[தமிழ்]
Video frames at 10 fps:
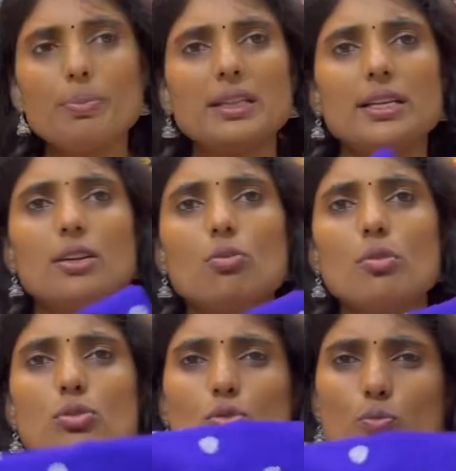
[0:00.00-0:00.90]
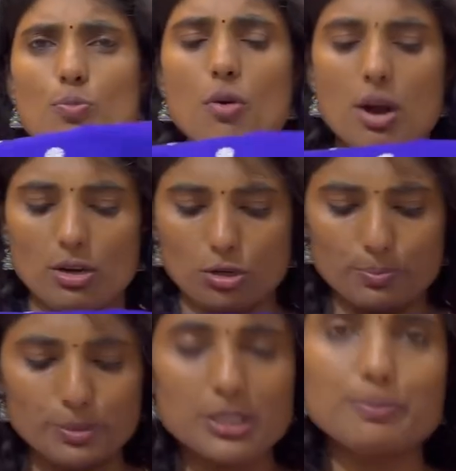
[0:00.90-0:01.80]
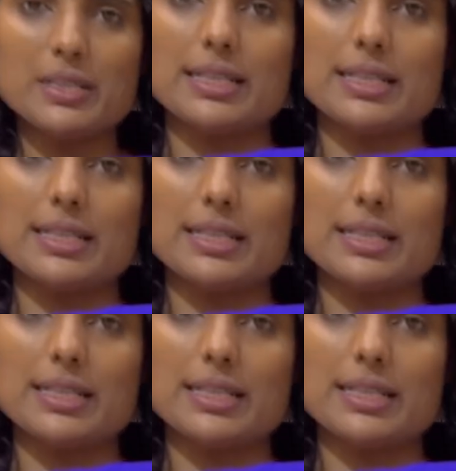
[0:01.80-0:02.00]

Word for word: ஒன் பார்த்தீங்கன்னா ரொம்ப சூப்பர்வான ஒரு பர்பிள்